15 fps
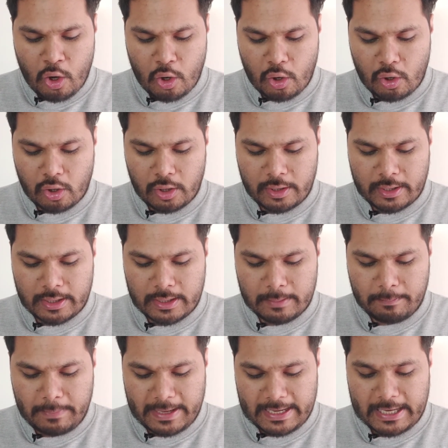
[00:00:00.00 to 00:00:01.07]
और
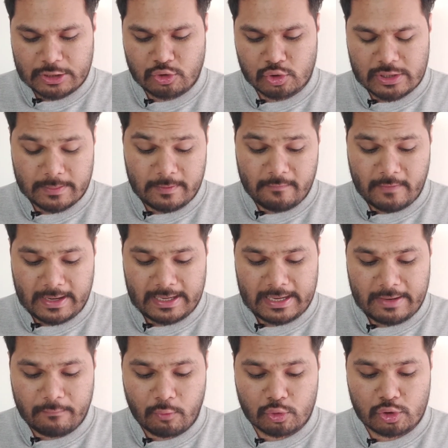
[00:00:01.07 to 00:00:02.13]
पहला जो सेमीफाइनल
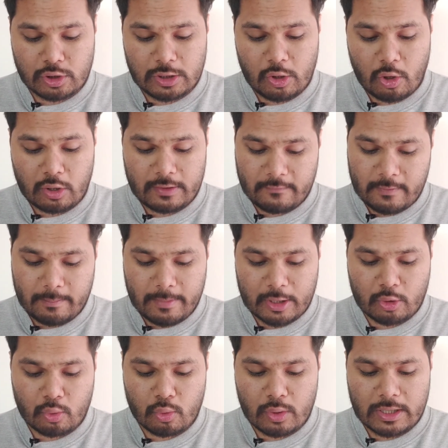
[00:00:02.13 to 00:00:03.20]
है वो 9 नवंबर
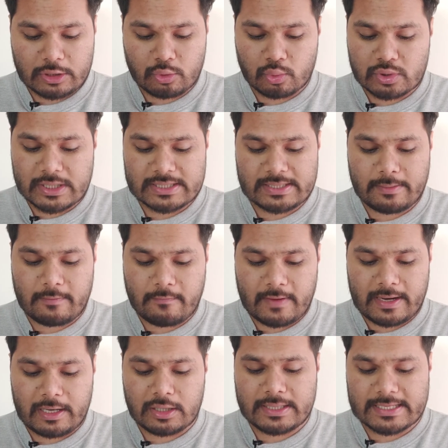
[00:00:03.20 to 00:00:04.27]
को होगा दूसरा
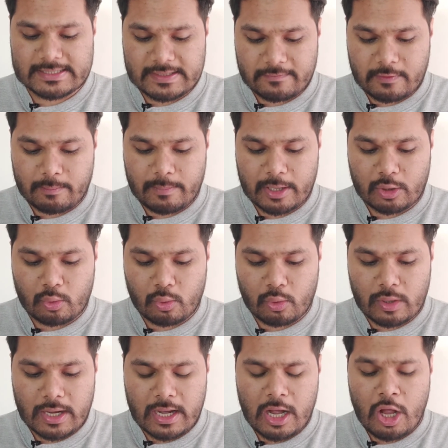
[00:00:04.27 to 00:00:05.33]
सेमीफाइनल 10 नवंबर को
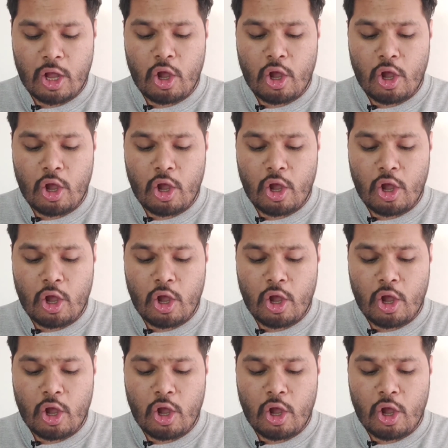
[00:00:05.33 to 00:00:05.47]
होगा